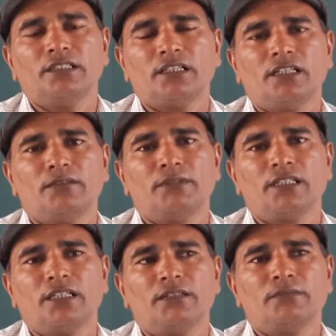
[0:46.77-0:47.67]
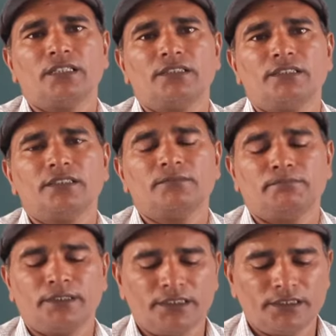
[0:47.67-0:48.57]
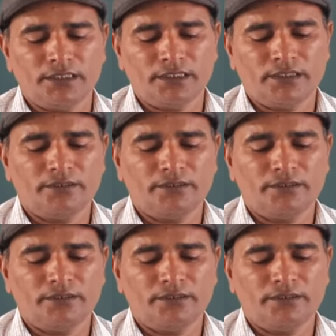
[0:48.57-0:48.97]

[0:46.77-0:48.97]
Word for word: राम नाम रस पीजे